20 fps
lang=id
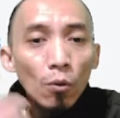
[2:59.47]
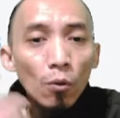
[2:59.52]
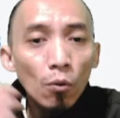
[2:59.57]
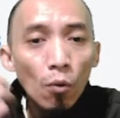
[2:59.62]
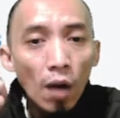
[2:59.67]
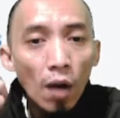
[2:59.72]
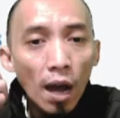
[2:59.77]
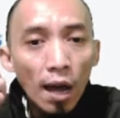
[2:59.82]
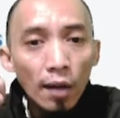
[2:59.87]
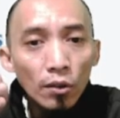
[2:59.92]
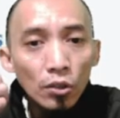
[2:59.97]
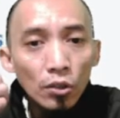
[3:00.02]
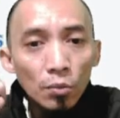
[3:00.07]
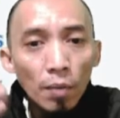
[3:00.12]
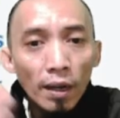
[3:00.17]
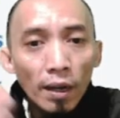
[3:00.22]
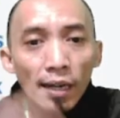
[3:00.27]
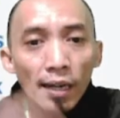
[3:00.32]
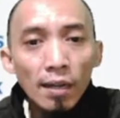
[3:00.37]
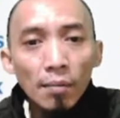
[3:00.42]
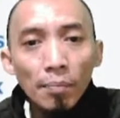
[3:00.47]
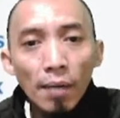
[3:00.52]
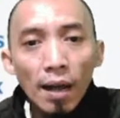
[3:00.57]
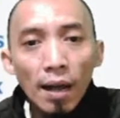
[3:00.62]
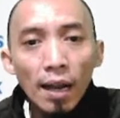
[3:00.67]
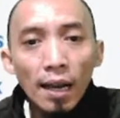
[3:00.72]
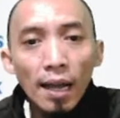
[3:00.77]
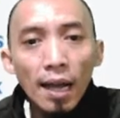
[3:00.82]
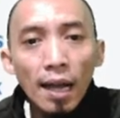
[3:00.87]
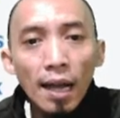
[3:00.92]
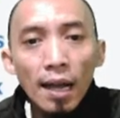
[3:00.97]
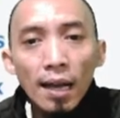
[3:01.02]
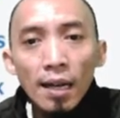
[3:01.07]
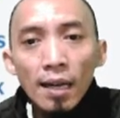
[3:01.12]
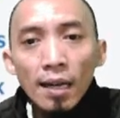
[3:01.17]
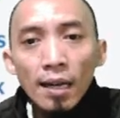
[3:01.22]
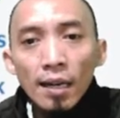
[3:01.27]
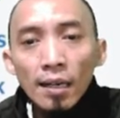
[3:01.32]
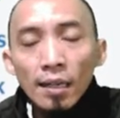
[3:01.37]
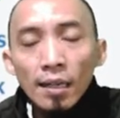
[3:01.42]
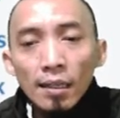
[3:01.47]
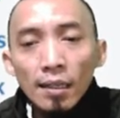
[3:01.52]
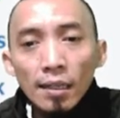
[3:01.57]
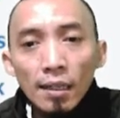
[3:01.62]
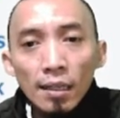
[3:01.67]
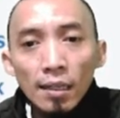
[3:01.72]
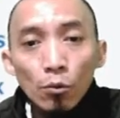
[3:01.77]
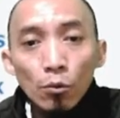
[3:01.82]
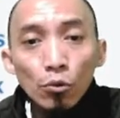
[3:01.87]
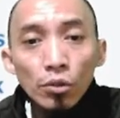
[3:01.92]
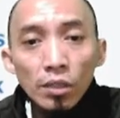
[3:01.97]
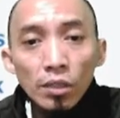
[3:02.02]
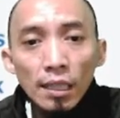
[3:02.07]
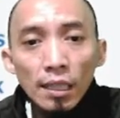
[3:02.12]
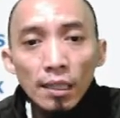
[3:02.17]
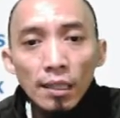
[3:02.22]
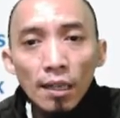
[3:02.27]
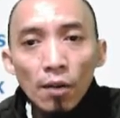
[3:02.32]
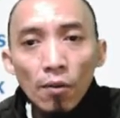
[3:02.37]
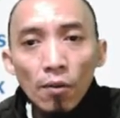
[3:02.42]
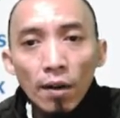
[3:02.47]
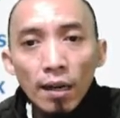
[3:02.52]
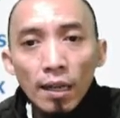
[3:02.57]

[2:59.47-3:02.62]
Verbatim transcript: gue harus pakai kepala uh, kucing yang warna